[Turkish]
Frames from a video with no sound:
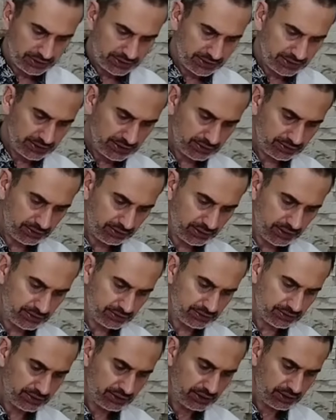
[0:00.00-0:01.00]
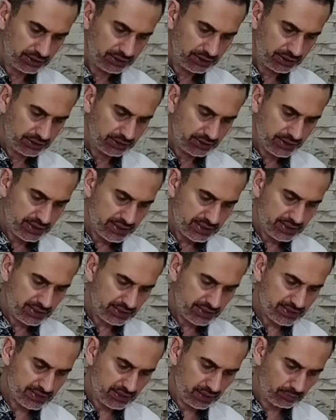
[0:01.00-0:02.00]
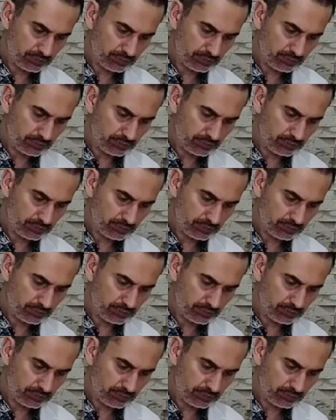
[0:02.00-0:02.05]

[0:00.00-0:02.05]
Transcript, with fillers: Geriye kalan 8 ee,